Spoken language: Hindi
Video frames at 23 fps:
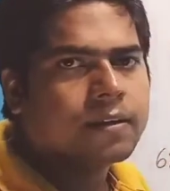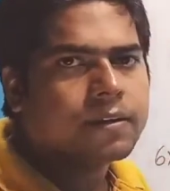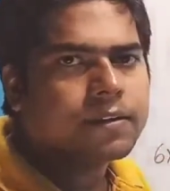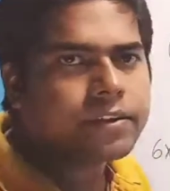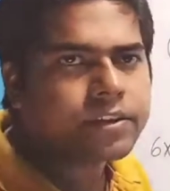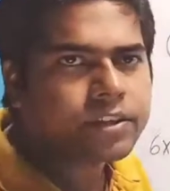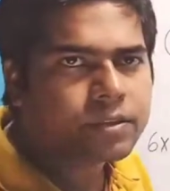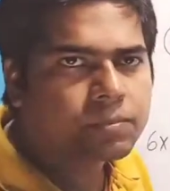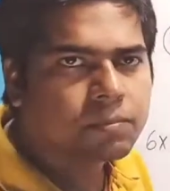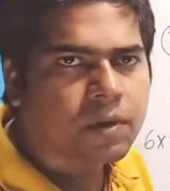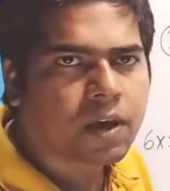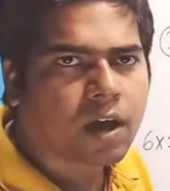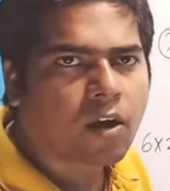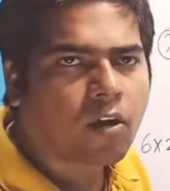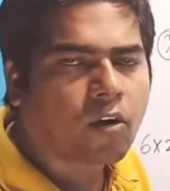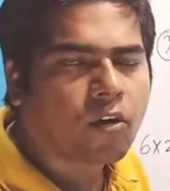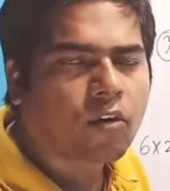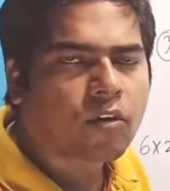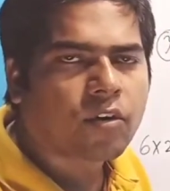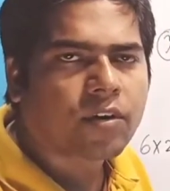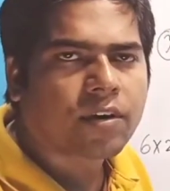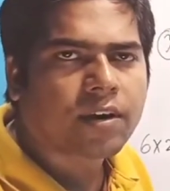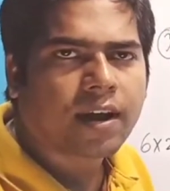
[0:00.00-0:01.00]
और नया
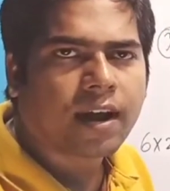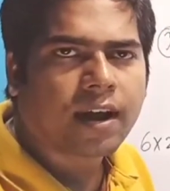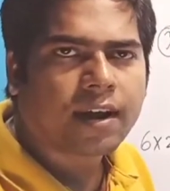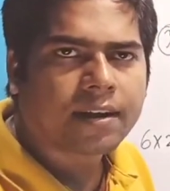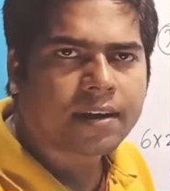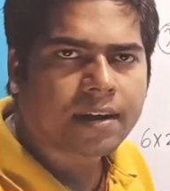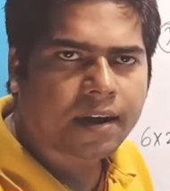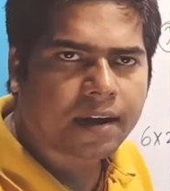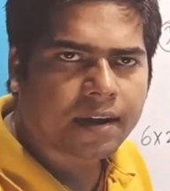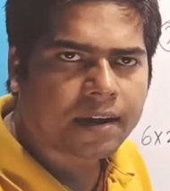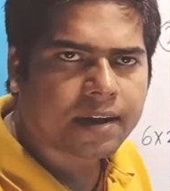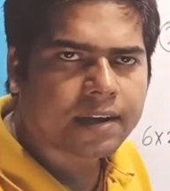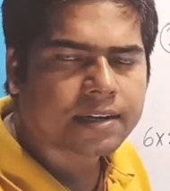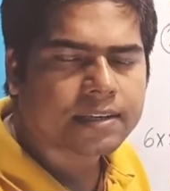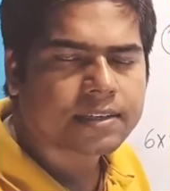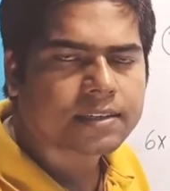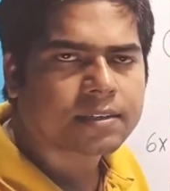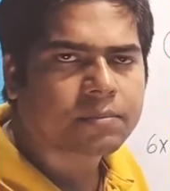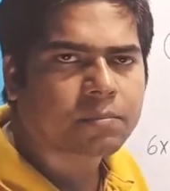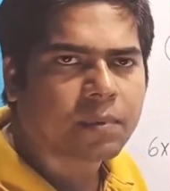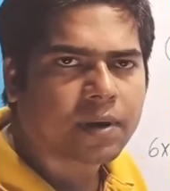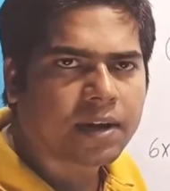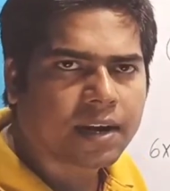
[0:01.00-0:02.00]
ट्रेंगल्स
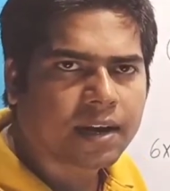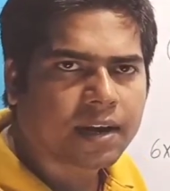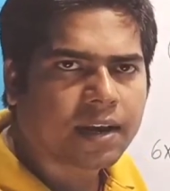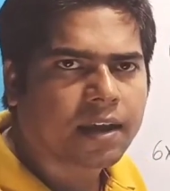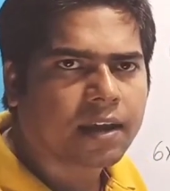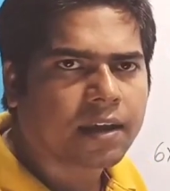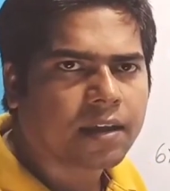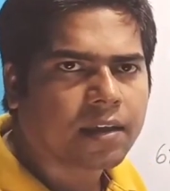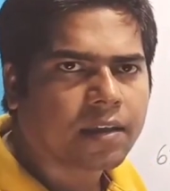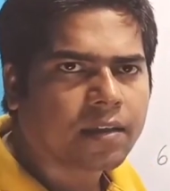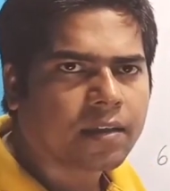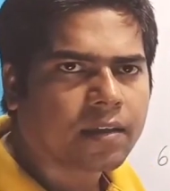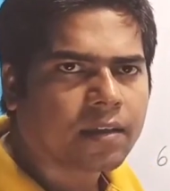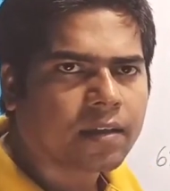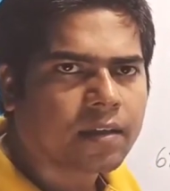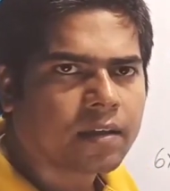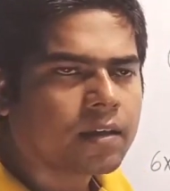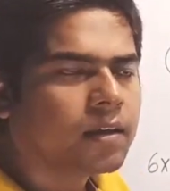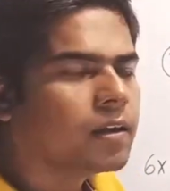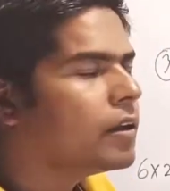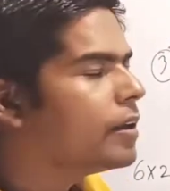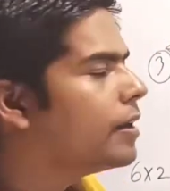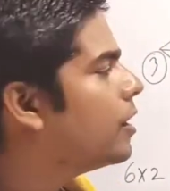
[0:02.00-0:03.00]
बनेंगे
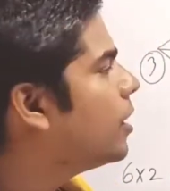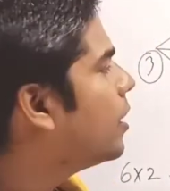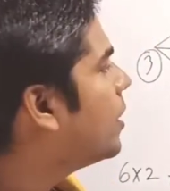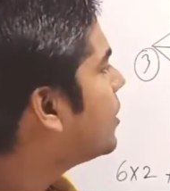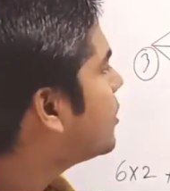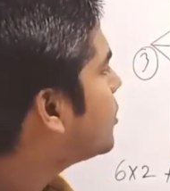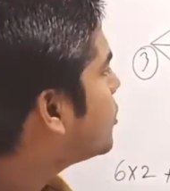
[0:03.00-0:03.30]
जो